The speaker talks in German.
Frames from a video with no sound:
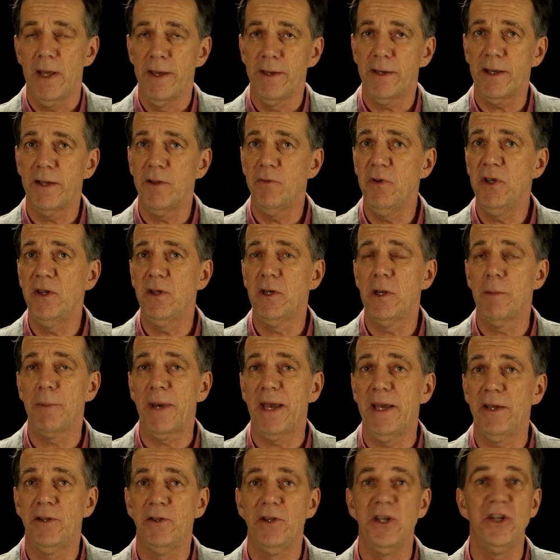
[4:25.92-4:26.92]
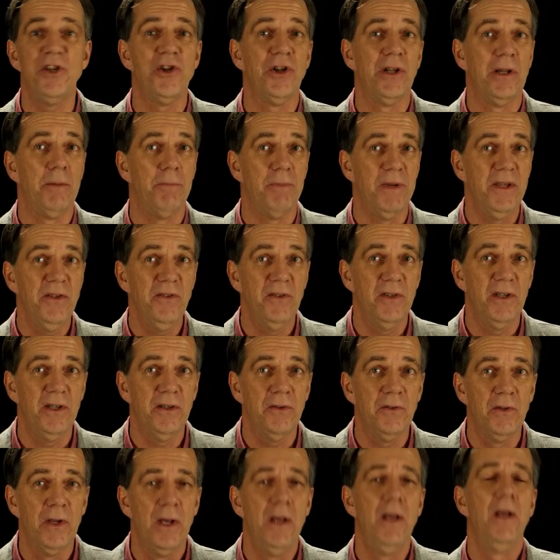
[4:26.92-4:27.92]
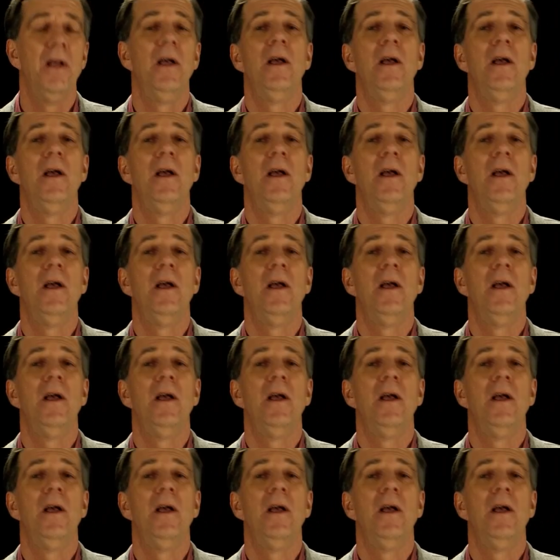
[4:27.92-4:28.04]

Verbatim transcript: ein ganz wichtiger Bereich Digital Business,